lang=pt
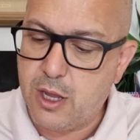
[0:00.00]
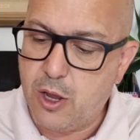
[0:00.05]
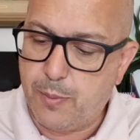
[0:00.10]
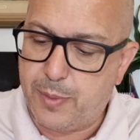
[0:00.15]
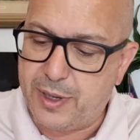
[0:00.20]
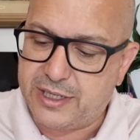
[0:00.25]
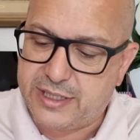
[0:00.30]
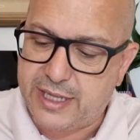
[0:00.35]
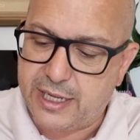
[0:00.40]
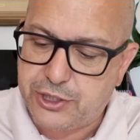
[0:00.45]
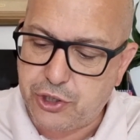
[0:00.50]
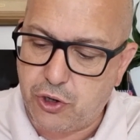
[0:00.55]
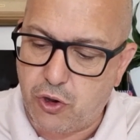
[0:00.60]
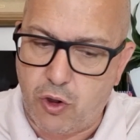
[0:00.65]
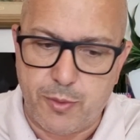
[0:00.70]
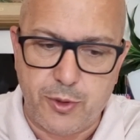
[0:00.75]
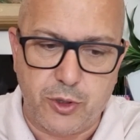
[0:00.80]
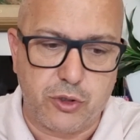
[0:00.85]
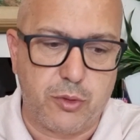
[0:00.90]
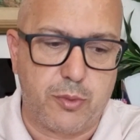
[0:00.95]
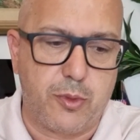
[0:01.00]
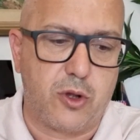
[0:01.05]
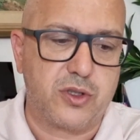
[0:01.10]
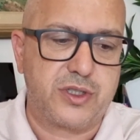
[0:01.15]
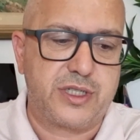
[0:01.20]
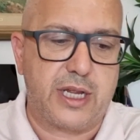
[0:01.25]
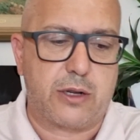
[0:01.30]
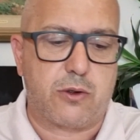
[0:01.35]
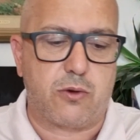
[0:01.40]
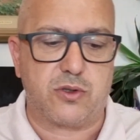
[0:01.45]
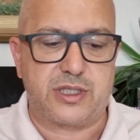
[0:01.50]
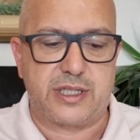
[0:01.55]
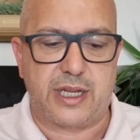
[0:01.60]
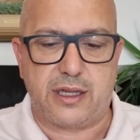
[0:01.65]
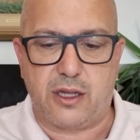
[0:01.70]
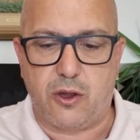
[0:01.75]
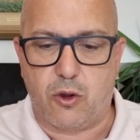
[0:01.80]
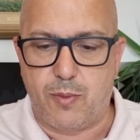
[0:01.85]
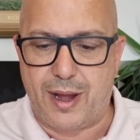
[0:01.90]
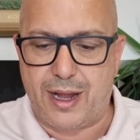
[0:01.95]
O presidente Romildo Bolzan
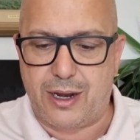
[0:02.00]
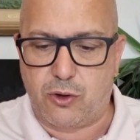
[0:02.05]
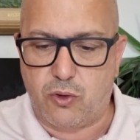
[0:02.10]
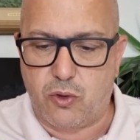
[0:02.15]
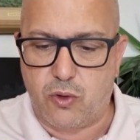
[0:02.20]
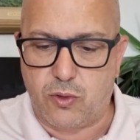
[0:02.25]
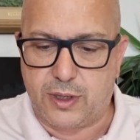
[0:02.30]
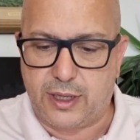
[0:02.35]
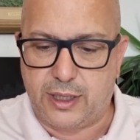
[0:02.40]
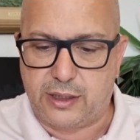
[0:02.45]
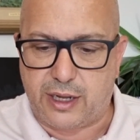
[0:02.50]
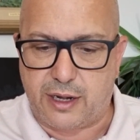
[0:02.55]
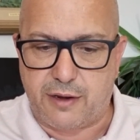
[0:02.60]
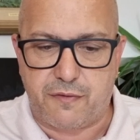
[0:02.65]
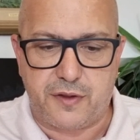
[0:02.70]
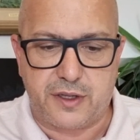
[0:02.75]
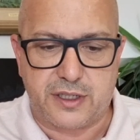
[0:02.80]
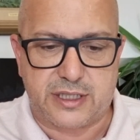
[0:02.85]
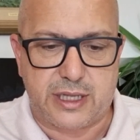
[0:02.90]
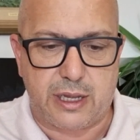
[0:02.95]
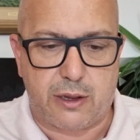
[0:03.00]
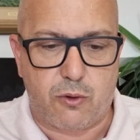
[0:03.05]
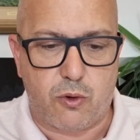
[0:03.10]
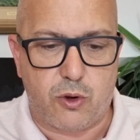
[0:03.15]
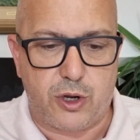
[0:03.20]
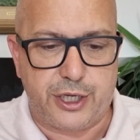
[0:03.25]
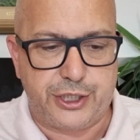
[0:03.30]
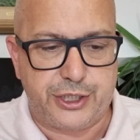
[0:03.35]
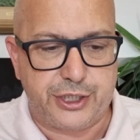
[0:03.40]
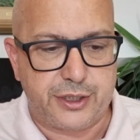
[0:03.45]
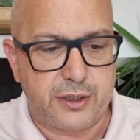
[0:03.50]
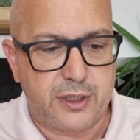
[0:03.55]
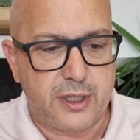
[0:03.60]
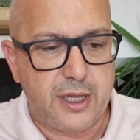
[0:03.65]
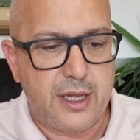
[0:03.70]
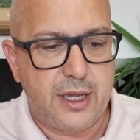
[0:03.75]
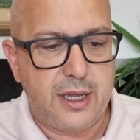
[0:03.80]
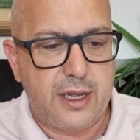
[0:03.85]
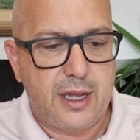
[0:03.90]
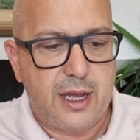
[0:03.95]
concedeu uma longa entrevista hoje
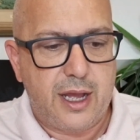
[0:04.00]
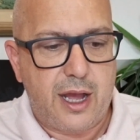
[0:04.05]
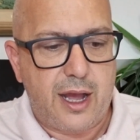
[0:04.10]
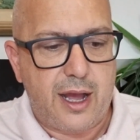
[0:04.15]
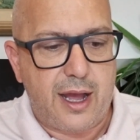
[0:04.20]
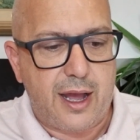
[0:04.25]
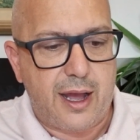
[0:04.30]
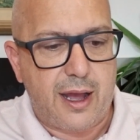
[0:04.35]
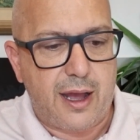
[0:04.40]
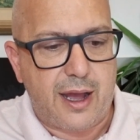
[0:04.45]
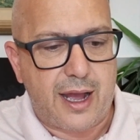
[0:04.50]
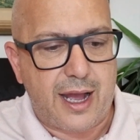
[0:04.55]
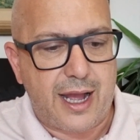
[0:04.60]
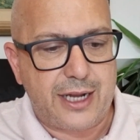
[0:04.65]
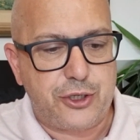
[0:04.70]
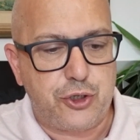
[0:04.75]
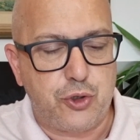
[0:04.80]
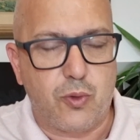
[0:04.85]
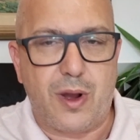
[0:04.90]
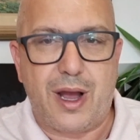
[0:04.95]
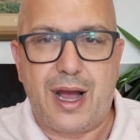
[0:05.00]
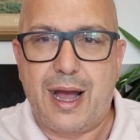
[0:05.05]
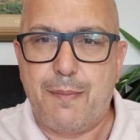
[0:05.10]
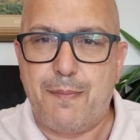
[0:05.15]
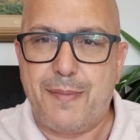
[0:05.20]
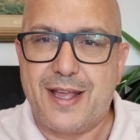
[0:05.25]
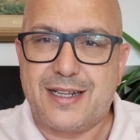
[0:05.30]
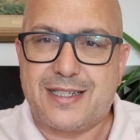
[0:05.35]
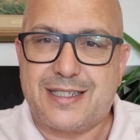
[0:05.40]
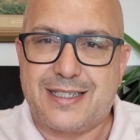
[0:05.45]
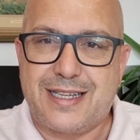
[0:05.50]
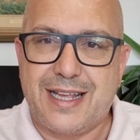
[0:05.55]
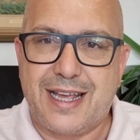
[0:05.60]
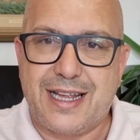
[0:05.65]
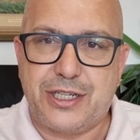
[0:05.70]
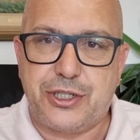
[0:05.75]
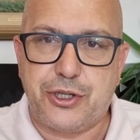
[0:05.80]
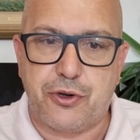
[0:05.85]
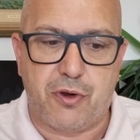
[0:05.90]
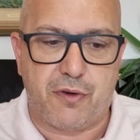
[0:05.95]
à rádio
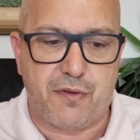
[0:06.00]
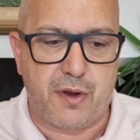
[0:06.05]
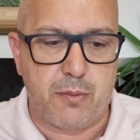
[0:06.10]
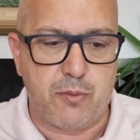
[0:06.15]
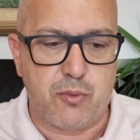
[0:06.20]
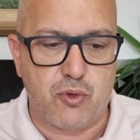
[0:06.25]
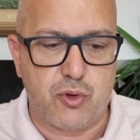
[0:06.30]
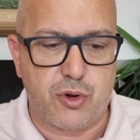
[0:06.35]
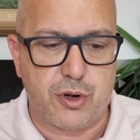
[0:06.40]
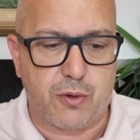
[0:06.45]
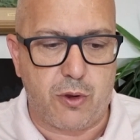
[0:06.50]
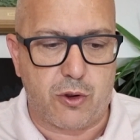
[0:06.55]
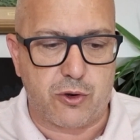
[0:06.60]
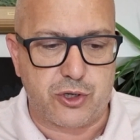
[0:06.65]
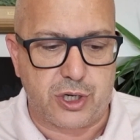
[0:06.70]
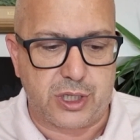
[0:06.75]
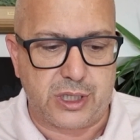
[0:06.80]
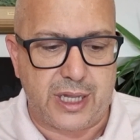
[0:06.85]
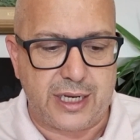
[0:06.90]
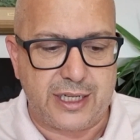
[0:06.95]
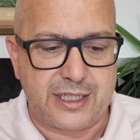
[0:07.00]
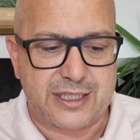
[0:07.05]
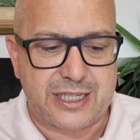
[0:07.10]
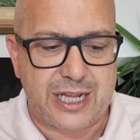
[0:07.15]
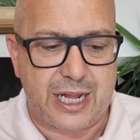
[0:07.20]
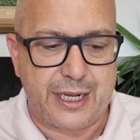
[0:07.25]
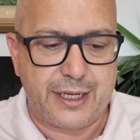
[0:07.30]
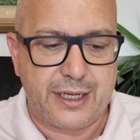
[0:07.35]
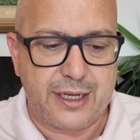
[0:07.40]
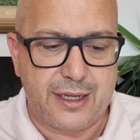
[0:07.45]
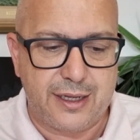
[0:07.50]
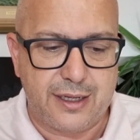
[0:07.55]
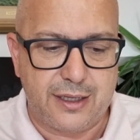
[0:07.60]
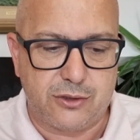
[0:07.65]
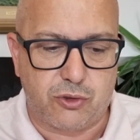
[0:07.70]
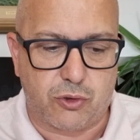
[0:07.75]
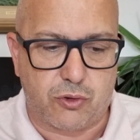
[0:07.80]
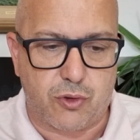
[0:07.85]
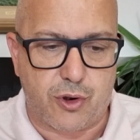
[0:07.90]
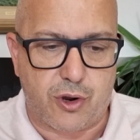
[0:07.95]
ABC de Novo Hamburgo, ao jornalista
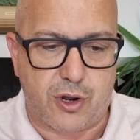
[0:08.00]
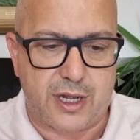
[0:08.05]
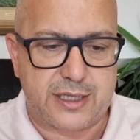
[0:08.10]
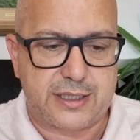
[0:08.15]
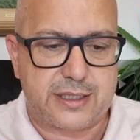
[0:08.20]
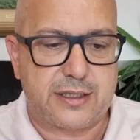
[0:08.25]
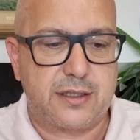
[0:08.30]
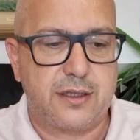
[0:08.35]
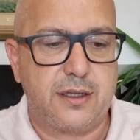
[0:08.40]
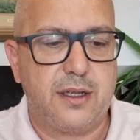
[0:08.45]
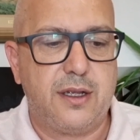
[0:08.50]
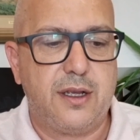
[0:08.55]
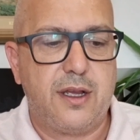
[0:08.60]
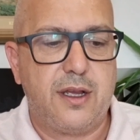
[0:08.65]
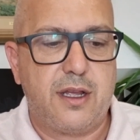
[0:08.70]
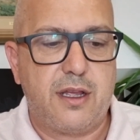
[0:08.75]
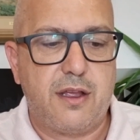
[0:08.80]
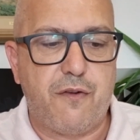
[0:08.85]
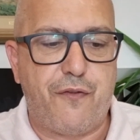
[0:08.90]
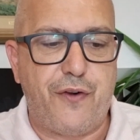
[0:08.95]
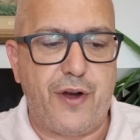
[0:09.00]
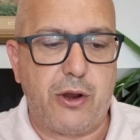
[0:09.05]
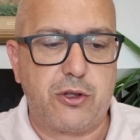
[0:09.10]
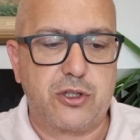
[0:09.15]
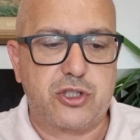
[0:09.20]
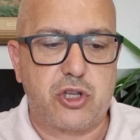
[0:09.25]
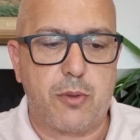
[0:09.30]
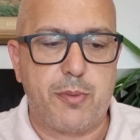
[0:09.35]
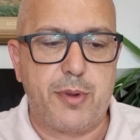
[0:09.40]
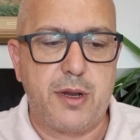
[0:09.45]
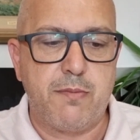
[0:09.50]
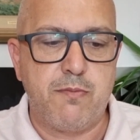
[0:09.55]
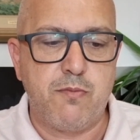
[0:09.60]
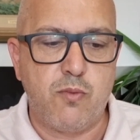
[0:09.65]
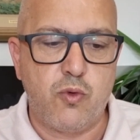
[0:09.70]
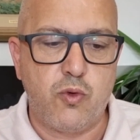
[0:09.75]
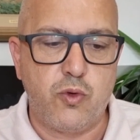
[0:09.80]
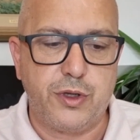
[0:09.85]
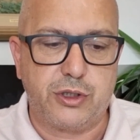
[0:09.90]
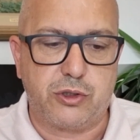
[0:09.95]
Nando Gross e falou sobre
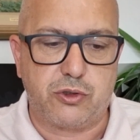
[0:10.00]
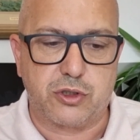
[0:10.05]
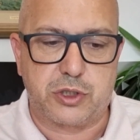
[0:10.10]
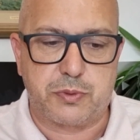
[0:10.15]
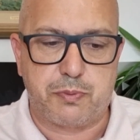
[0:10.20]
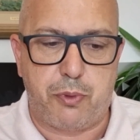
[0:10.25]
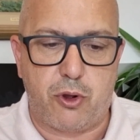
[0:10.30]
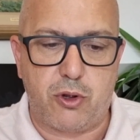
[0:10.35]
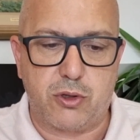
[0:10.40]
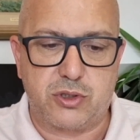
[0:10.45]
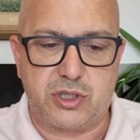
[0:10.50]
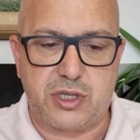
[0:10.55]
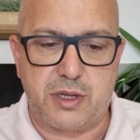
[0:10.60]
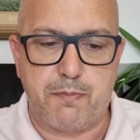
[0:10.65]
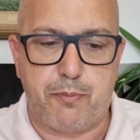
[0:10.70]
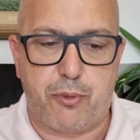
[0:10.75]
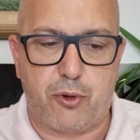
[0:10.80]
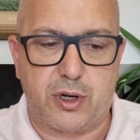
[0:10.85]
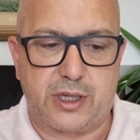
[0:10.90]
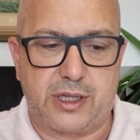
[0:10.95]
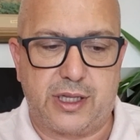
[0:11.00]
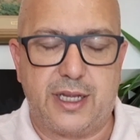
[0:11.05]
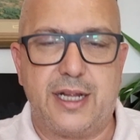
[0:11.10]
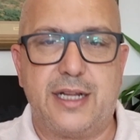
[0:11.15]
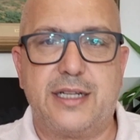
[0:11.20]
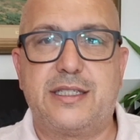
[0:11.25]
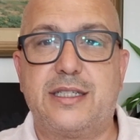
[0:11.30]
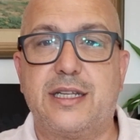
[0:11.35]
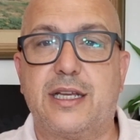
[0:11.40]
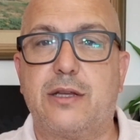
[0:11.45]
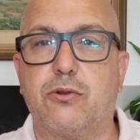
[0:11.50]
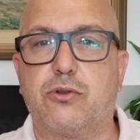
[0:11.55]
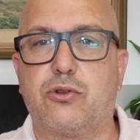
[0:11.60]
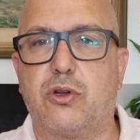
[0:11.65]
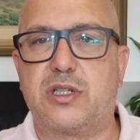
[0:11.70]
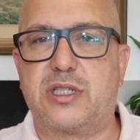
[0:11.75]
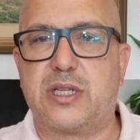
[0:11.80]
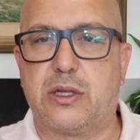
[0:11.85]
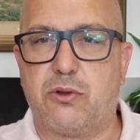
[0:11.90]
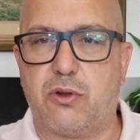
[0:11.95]
muitos pontos importantes e que o
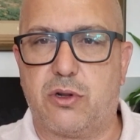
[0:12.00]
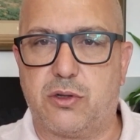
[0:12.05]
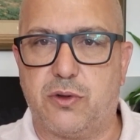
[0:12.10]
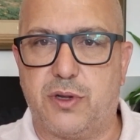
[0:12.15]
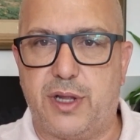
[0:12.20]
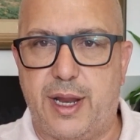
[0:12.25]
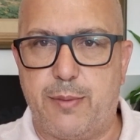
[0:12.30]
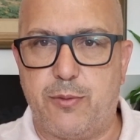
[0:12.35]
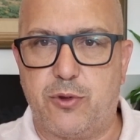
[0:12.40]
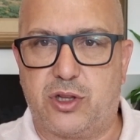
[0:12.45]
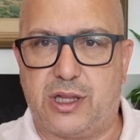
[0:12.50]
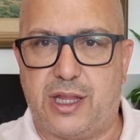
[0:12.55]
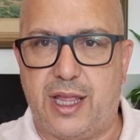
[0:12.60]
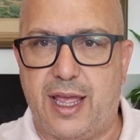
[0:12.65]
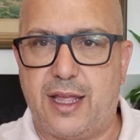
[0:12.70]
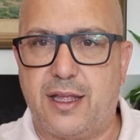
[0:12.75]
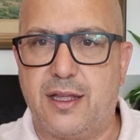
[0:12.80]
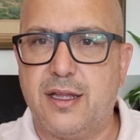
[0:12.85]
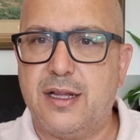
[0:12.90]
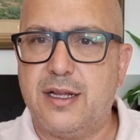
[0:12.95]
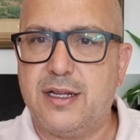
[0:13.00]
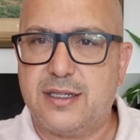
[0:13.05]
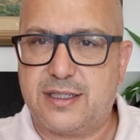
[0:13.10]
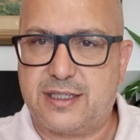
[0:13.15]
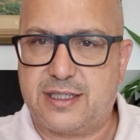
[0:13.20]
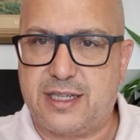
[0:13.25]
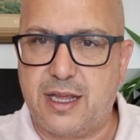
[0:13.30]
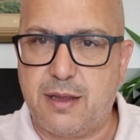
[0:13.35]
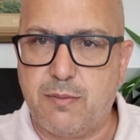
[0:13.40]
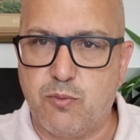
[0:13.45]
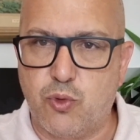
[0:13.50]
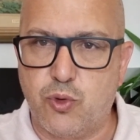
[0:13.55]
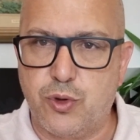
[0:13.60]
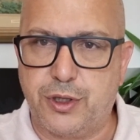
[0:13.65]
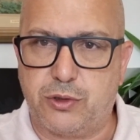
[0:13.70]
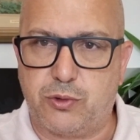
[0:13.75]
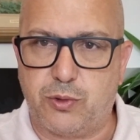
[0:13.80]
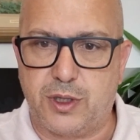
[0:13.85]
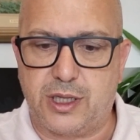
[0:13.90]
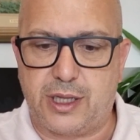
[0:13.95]
torcedor do Grêmio tem sim
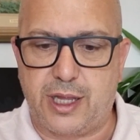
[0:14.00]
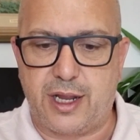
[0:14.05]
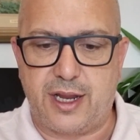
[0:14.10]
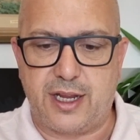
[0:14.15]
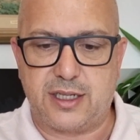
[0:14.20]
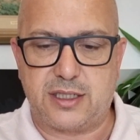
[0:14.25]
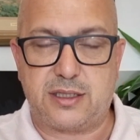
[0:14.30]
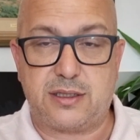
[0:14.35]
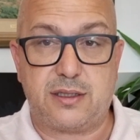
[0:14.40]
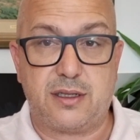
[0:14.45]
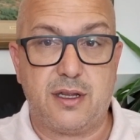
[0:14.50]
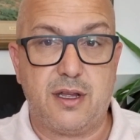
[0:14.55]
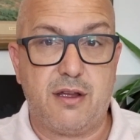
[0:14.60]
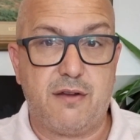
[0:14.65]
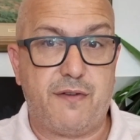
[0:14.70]
muito interesse.